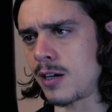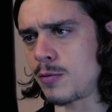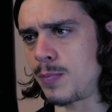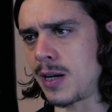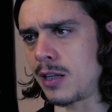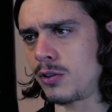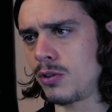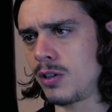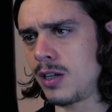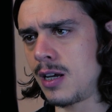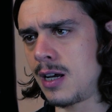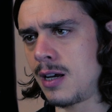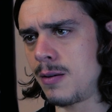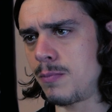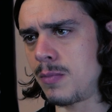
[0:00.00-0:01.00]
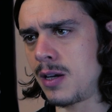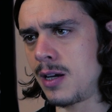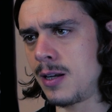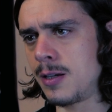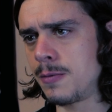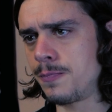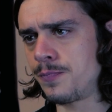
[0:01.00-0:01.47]
respiratoria,
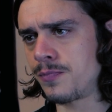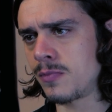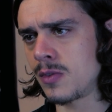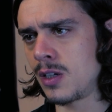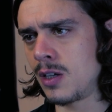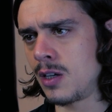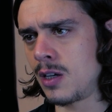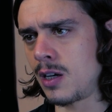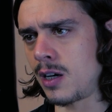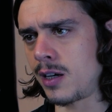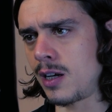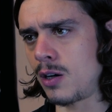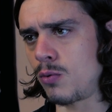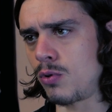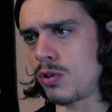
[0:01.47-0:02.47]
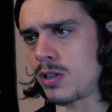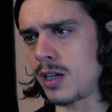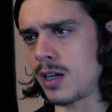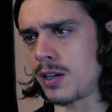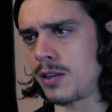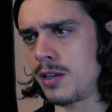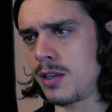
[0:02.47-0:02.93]
bien. Aquí algunos
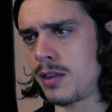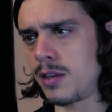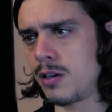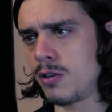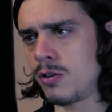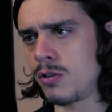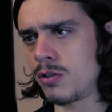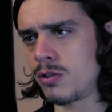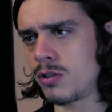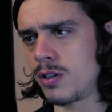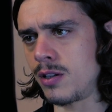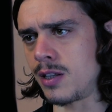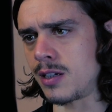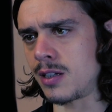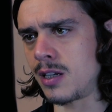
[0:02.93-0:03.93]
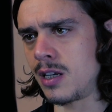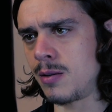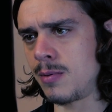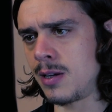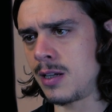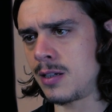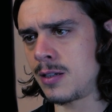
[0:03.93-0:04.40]
ejercicios de
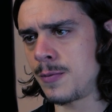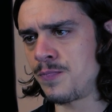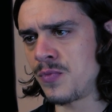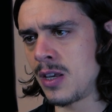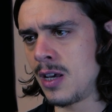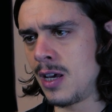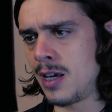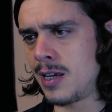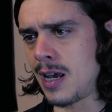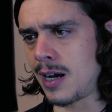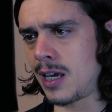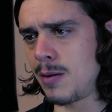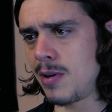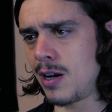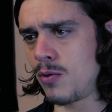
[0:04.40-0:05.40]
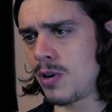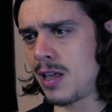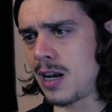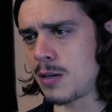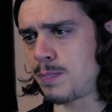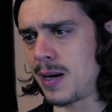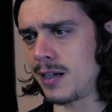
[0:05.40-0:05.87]
esquives. Y aquí viene una
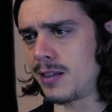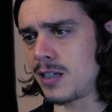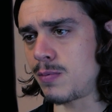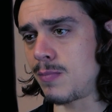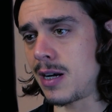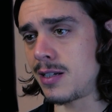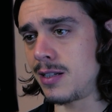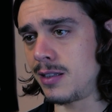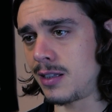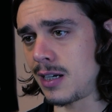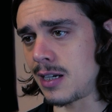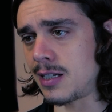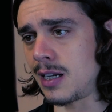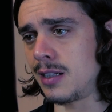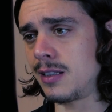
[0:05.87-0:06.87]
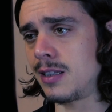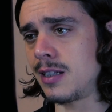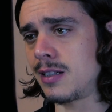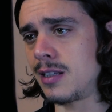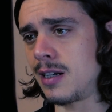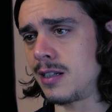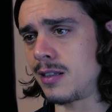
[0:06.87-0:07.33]
de las partes más
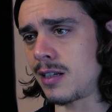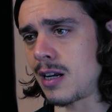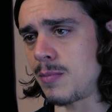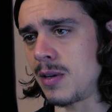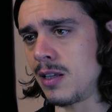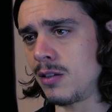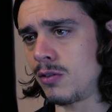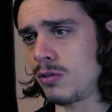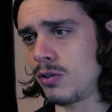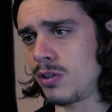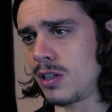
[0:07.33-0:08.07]
interesantes del entrenamiento